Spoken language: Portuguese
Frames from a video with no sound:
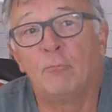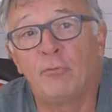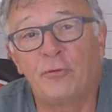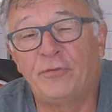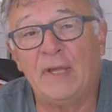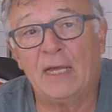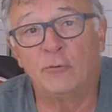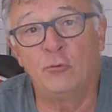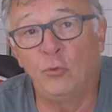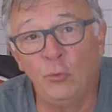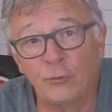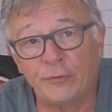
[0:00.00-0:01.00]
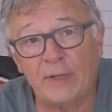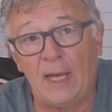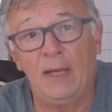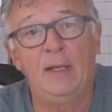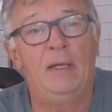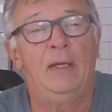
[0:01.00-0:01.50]
você
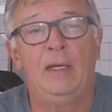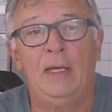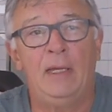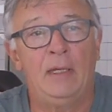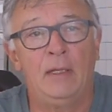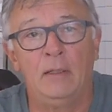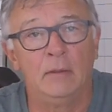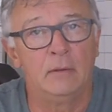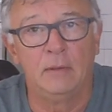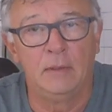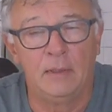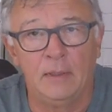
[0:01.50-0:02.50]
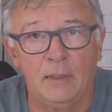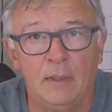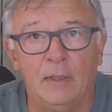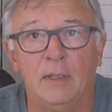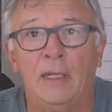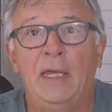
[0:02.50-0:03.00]
ajusta em
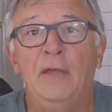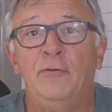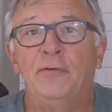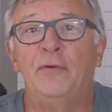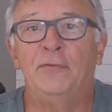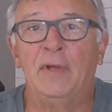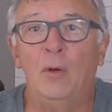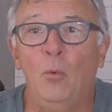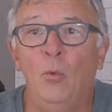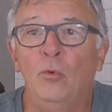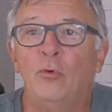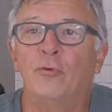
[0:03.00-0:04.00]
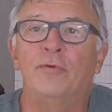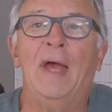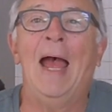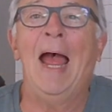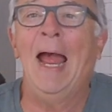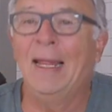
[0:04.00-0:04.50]
15 segundos
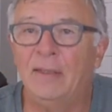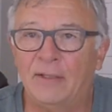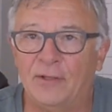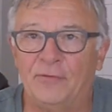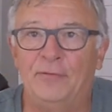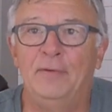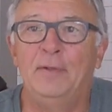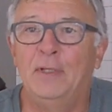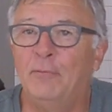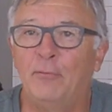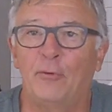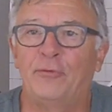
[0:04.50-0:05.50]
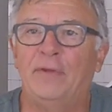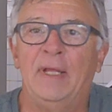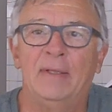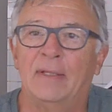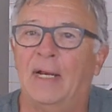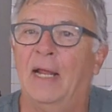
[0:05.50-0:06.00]
antes de
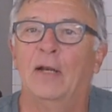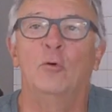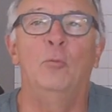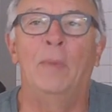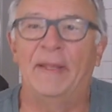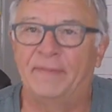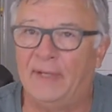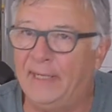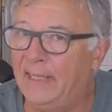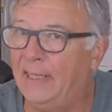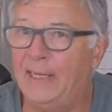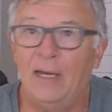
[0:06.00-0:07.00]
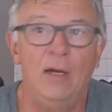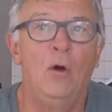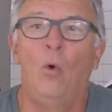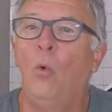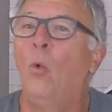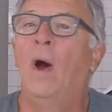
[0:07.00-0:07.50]
você entrar numa trilha
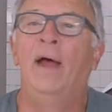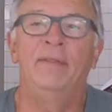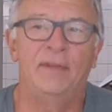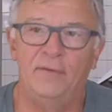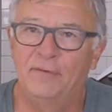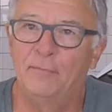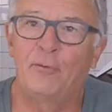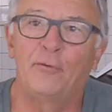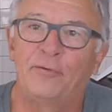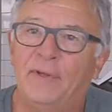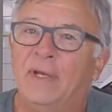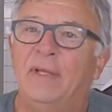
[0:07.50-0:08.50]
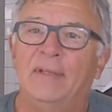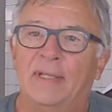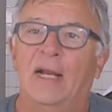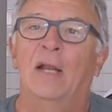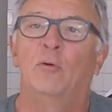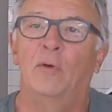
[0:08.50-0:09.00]
ou antes de você
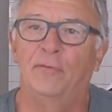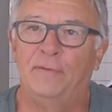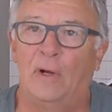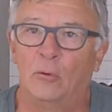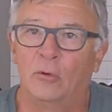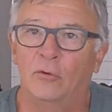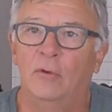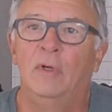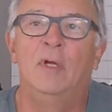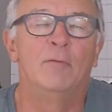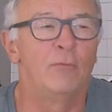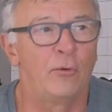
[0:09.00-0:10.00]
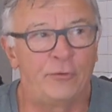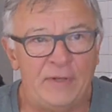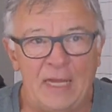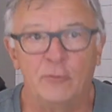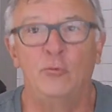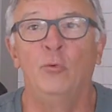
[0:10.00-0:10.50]
entrar no asfalto.
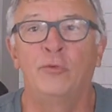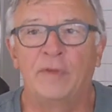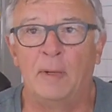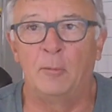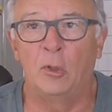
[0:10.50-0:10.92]
Você ajusta a